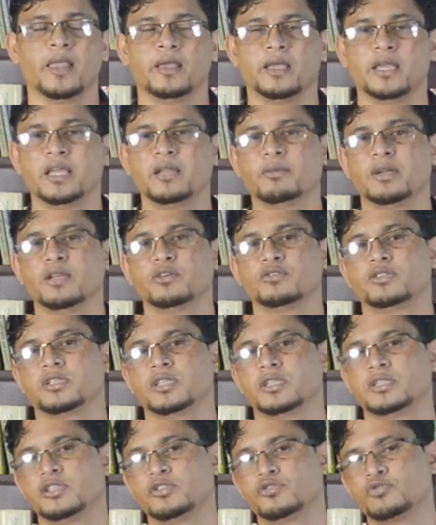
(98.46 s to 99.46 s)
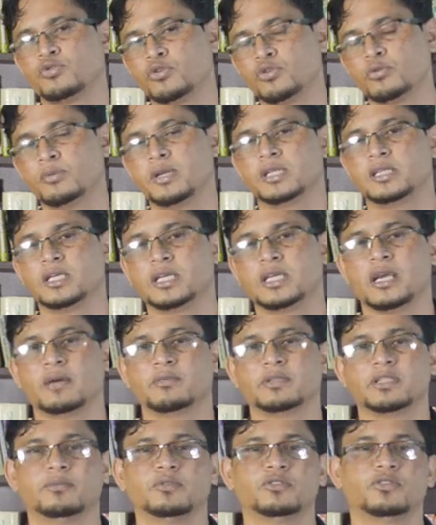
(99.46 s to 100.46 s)
এর মানে হচ্ছে যে ছোটোবেলা থেকে
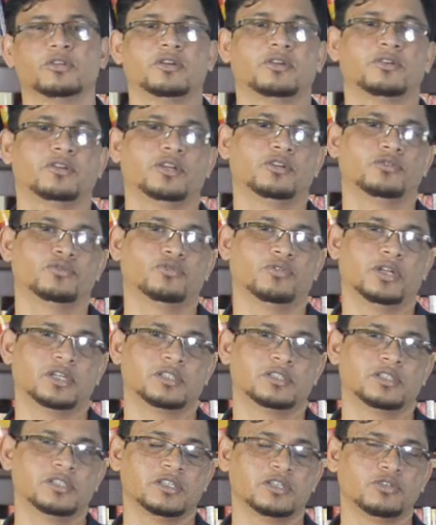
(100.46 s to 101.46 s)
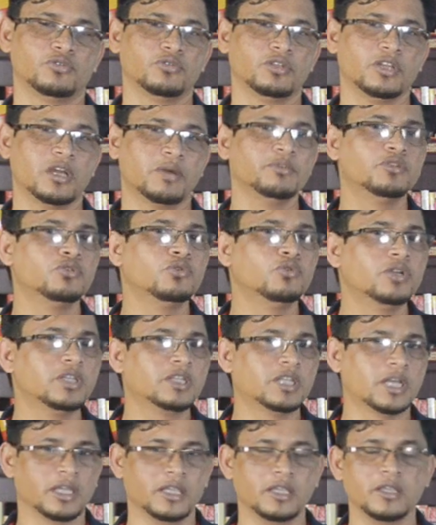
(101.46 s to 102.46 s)
আমাদের ভিতরে একটা ট্রেন্ড চলে আসছে যে যদি আমি দুঃখী
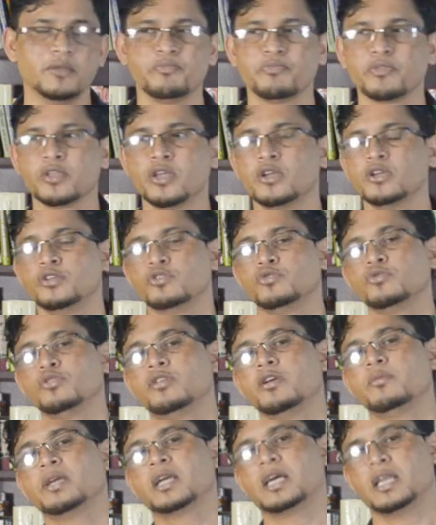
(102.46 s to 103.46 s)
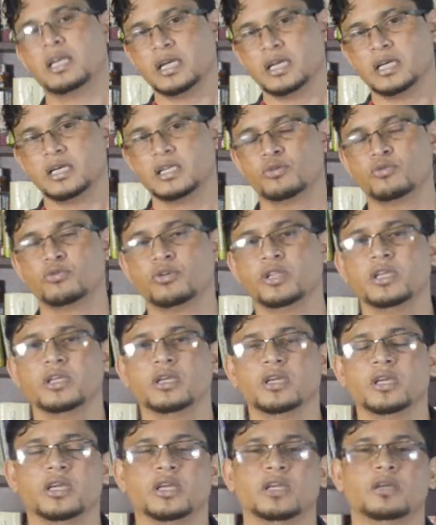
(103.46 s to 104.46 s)
থাকি যদি আমি কান্নাকাটি করি
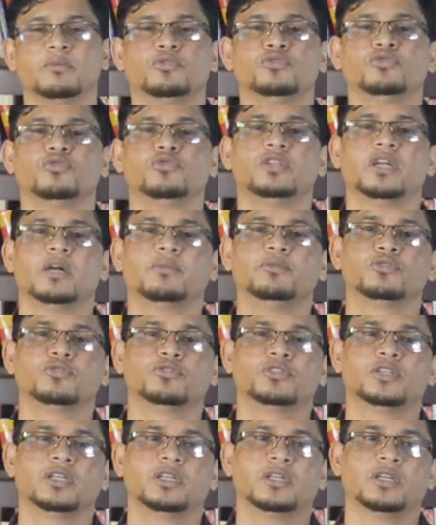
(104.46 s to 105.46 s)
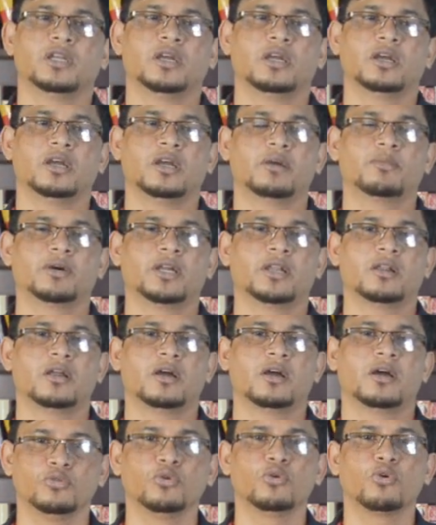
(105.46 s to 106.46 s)
এবং যদি আমি হচ্ছে আমার
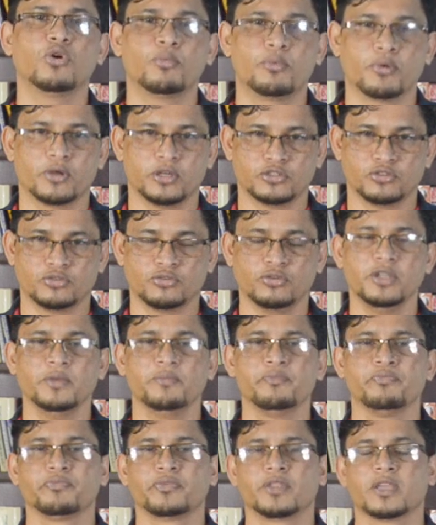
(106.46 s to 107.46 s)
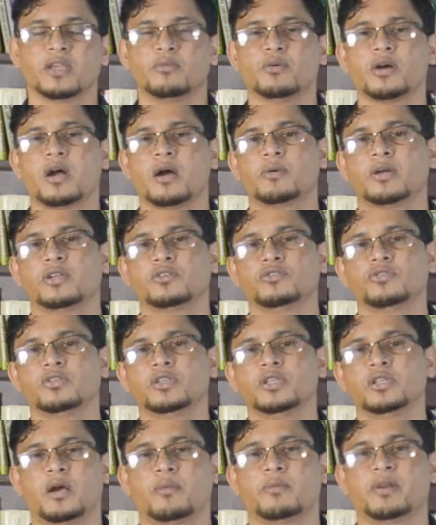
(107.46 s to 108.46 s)
দুঃখ প্রকাশ করি এবং আমার
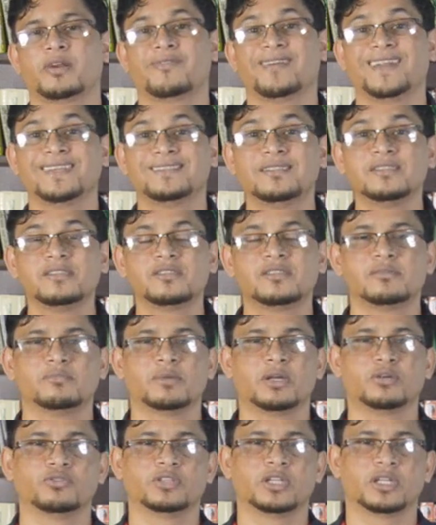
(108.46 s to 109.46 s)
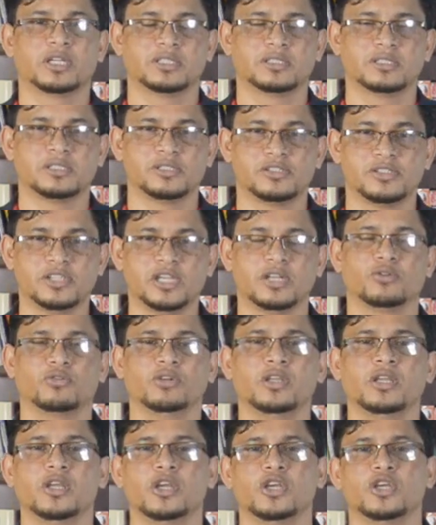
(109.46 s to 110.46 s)
যদি আমার ক্রাইসিস মানুষের কাছে শেয়ার
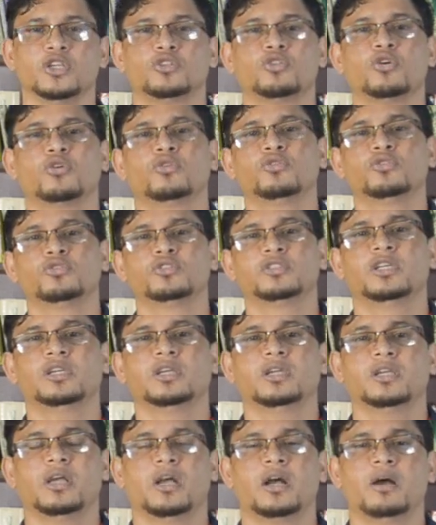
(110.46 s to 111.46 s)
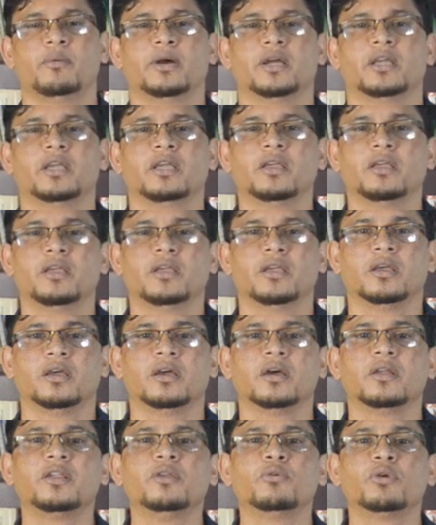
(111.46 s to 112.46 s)
করি তখন হচ্ছে আমাকে
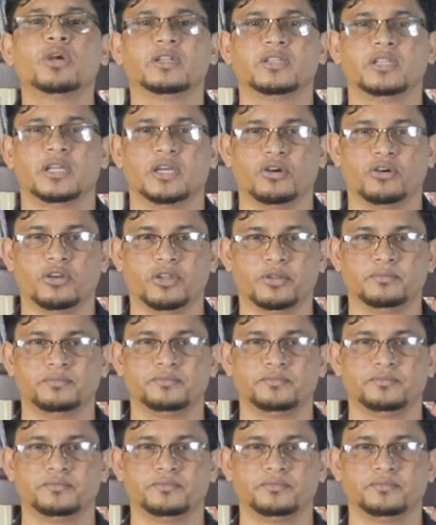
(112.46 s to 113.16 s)
রিওয়ার্ড দেওয়া হয়